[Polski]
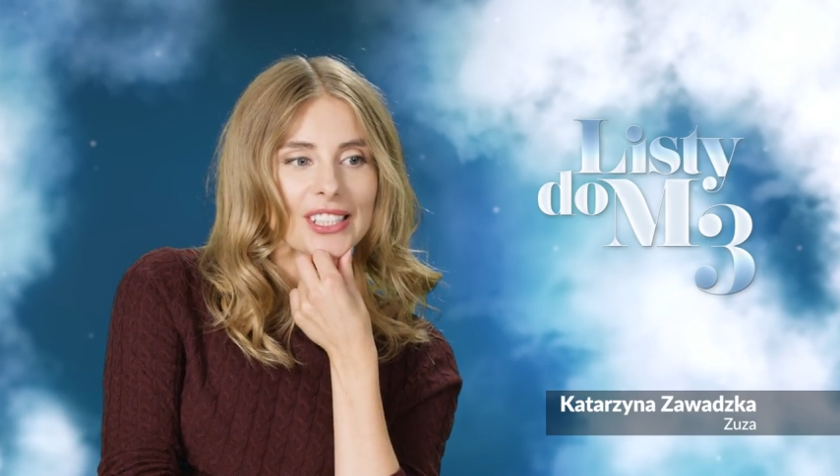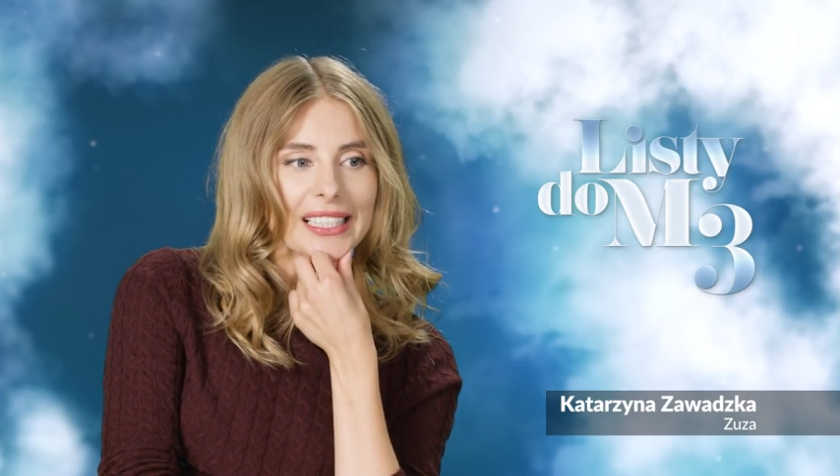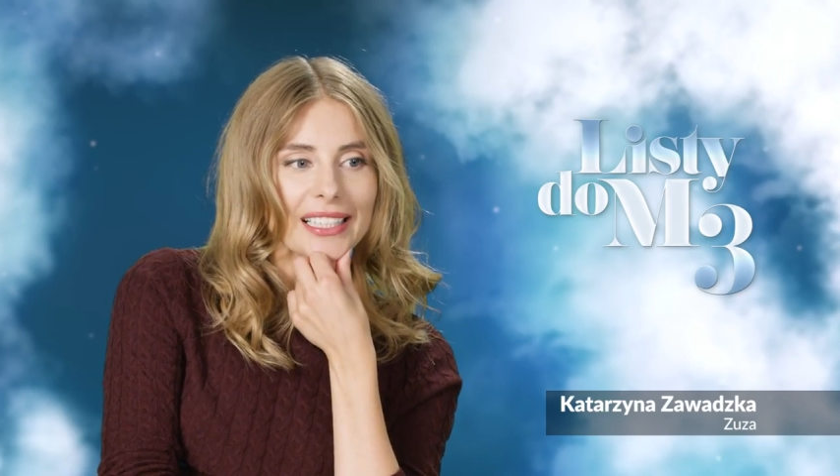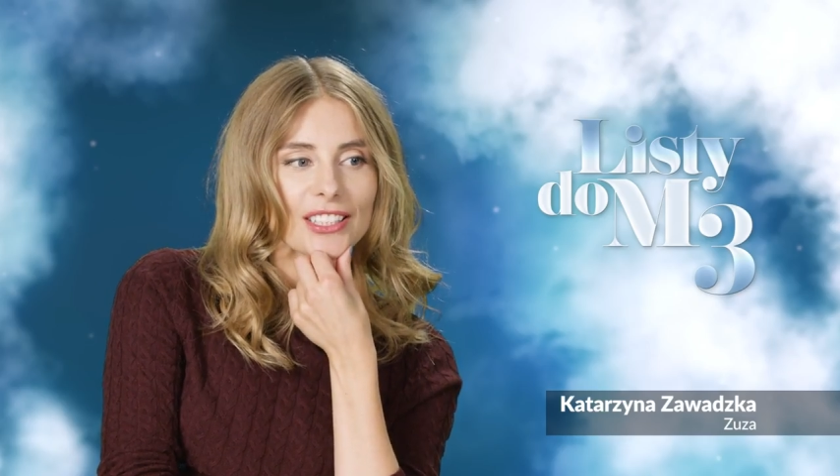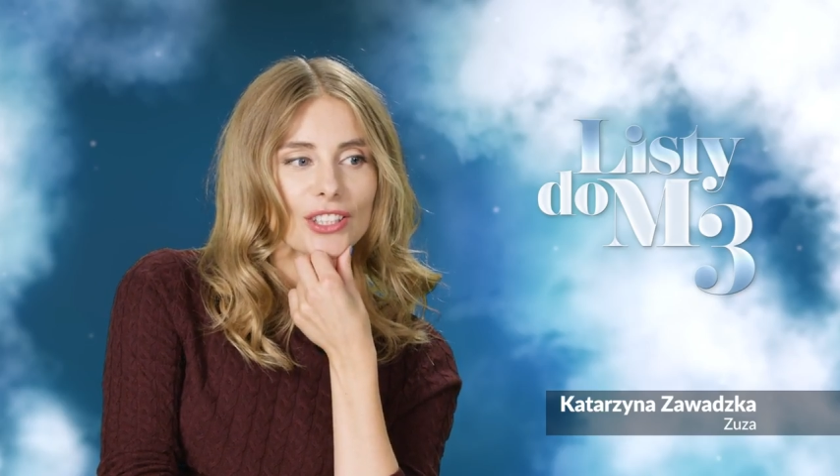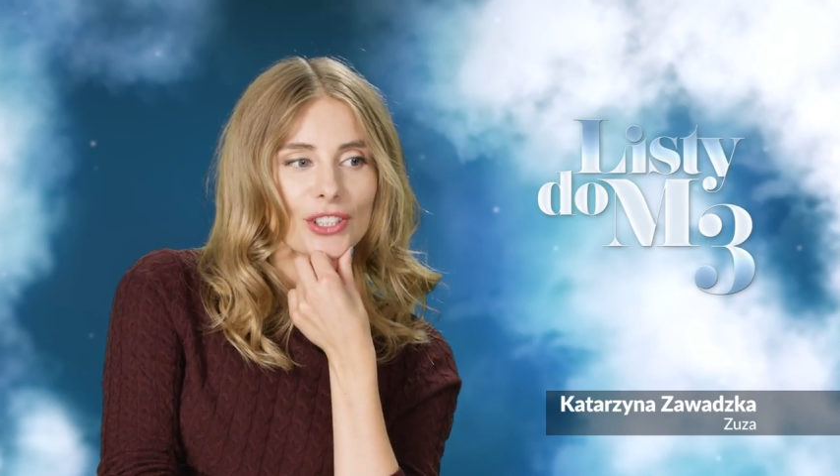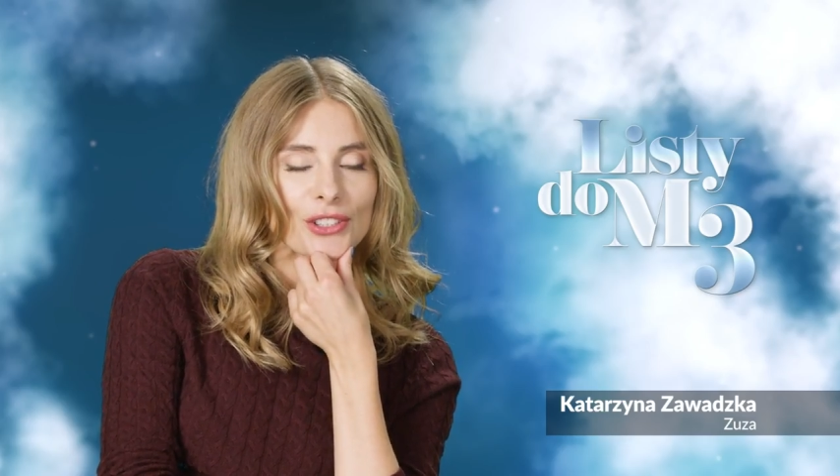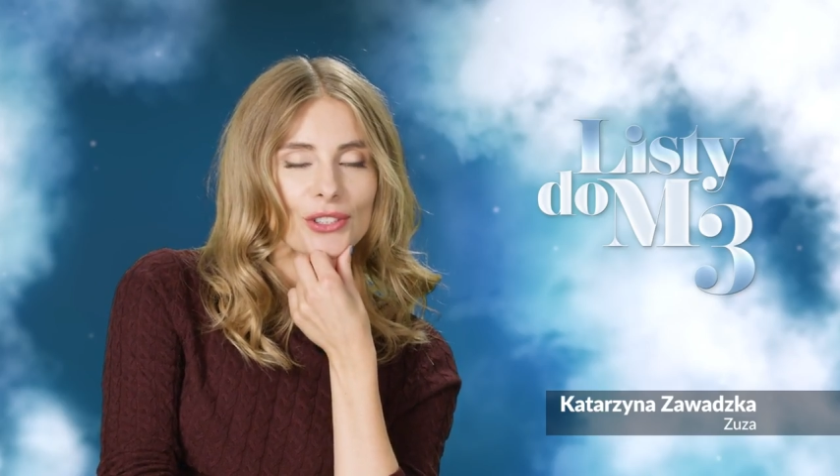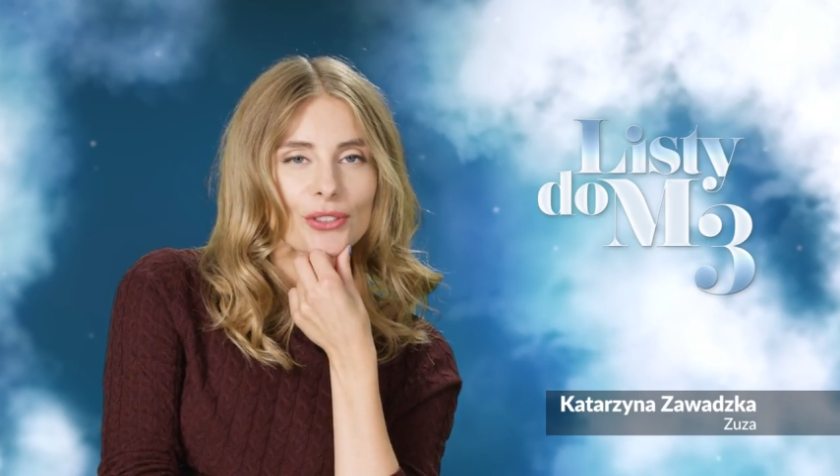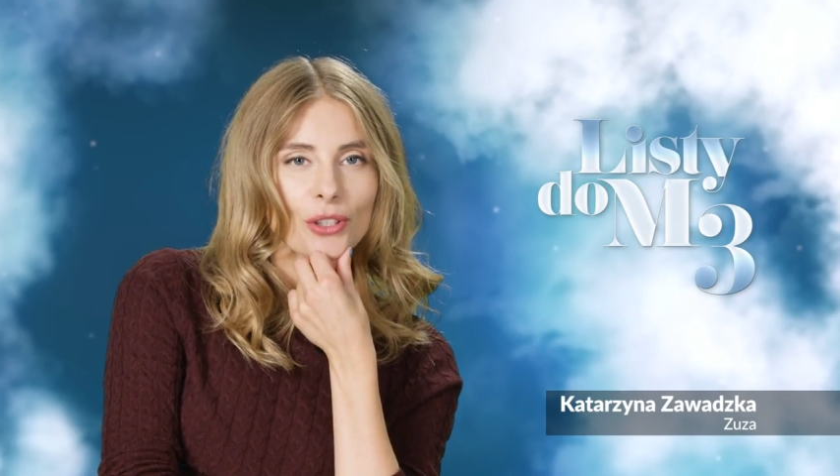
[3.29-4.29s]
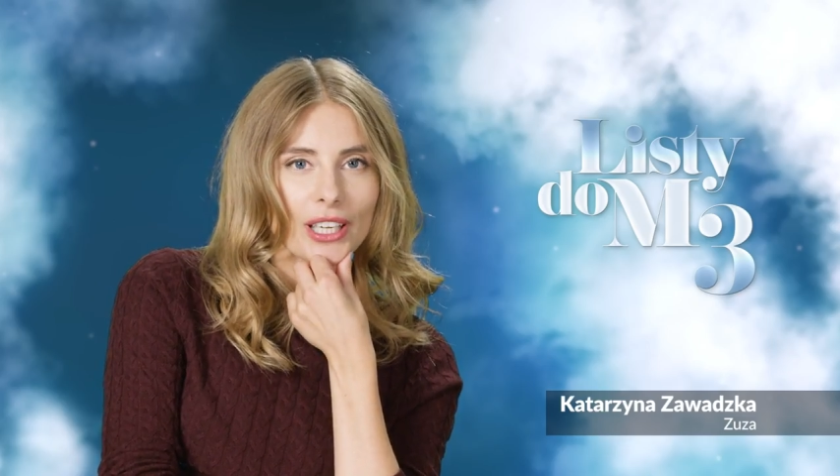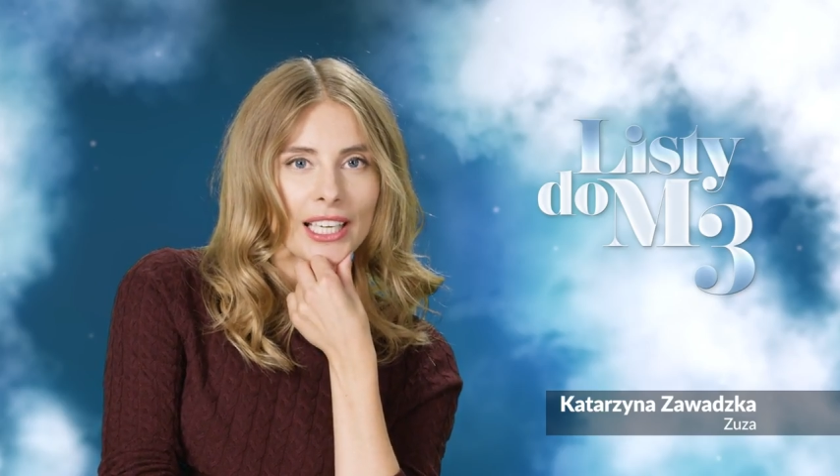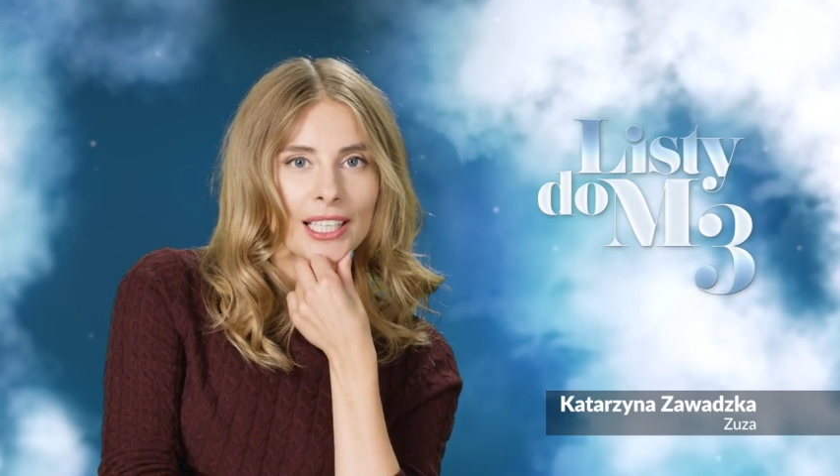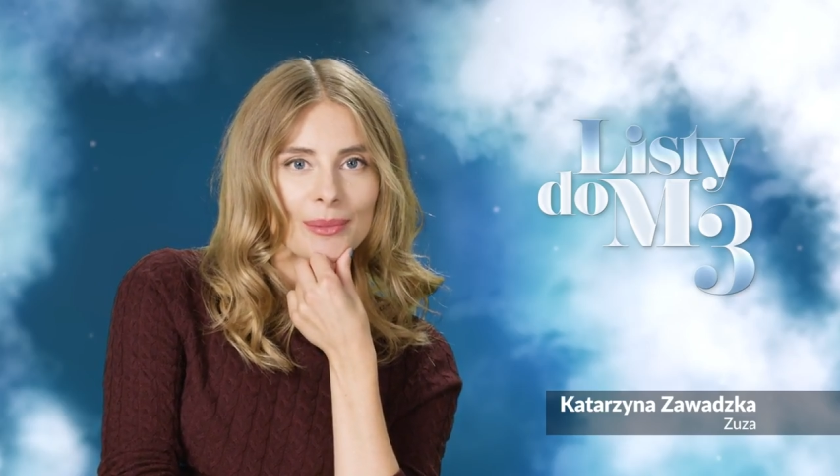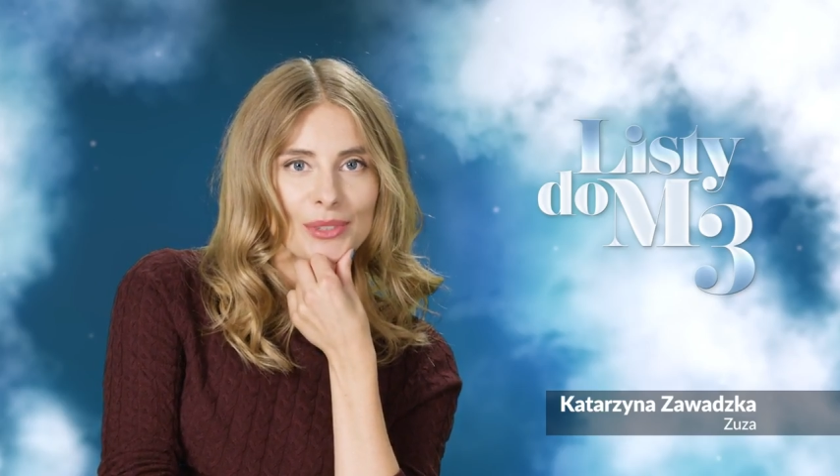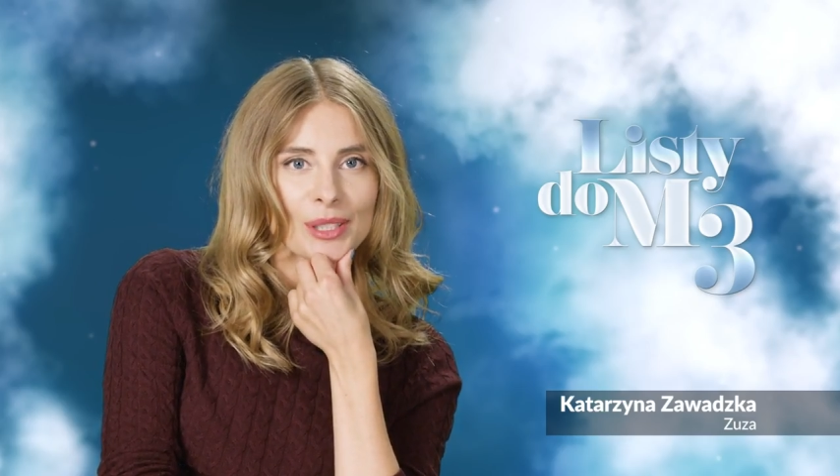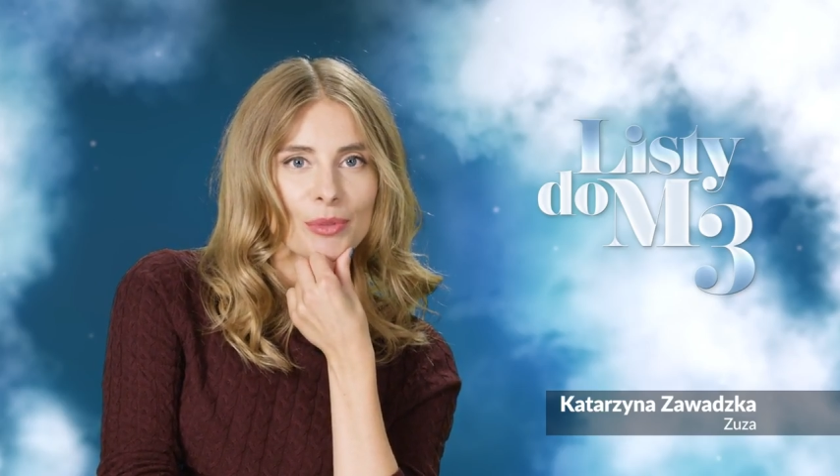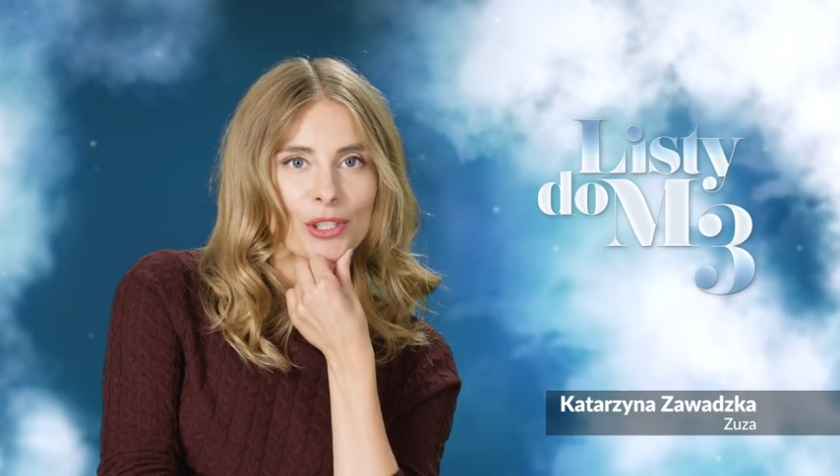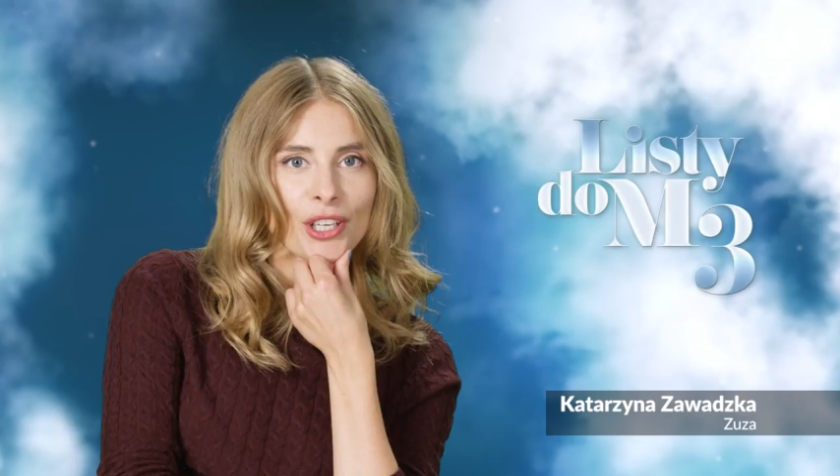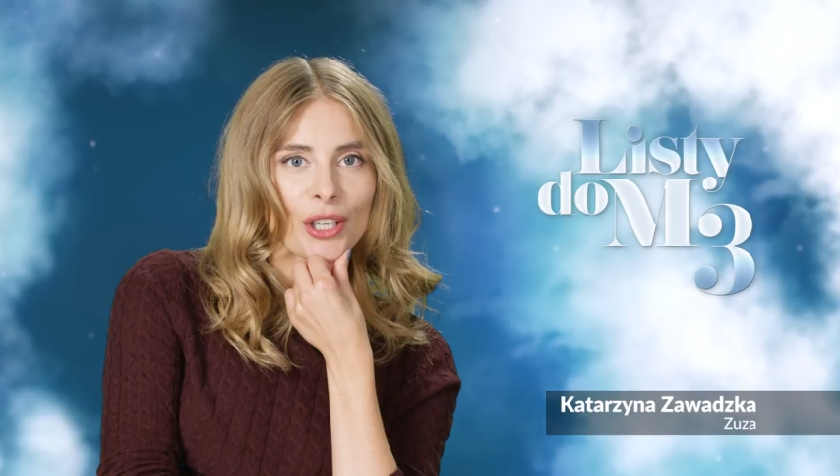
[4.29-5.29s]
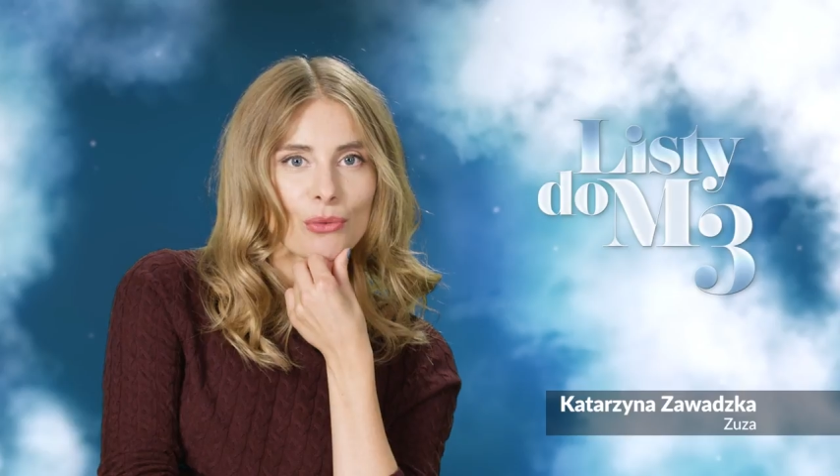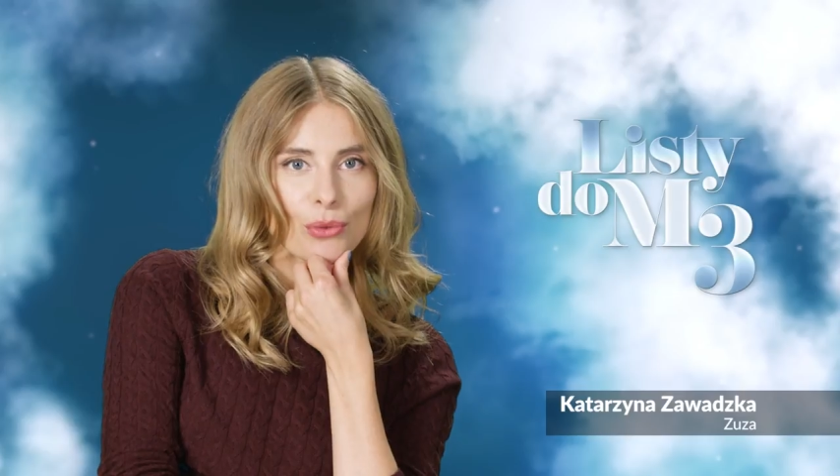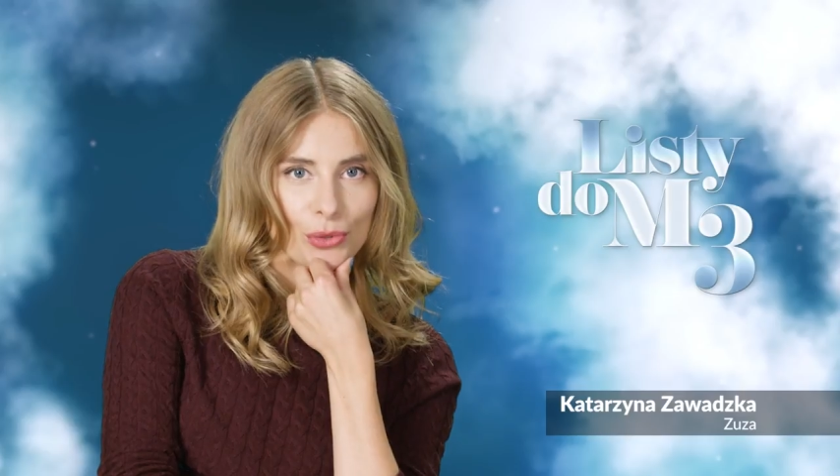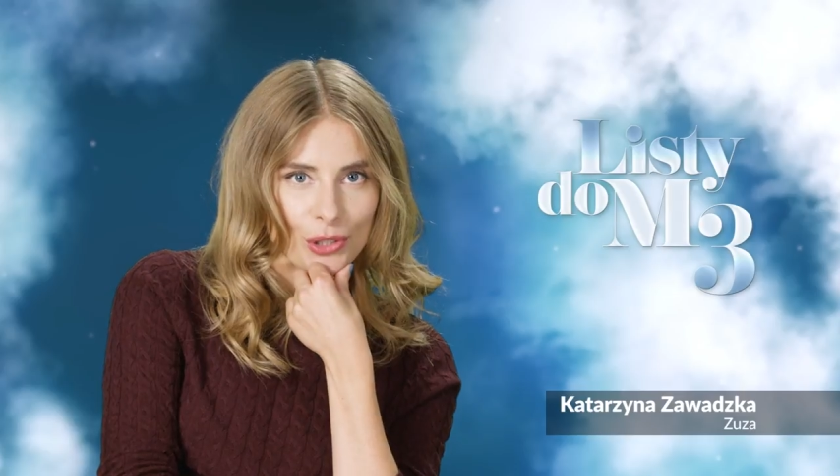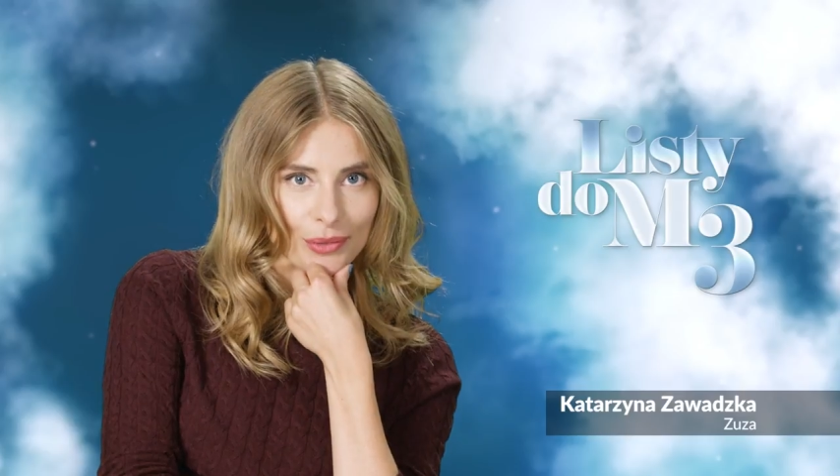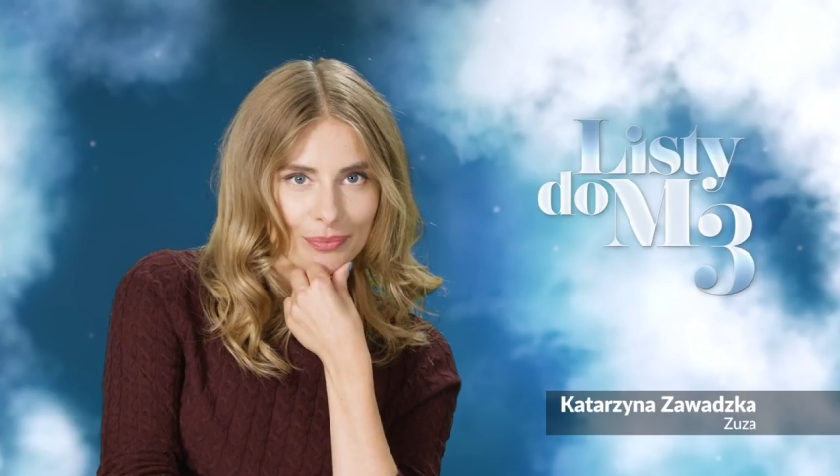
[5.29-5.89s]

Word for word: serii List do M zbliżają ludzi?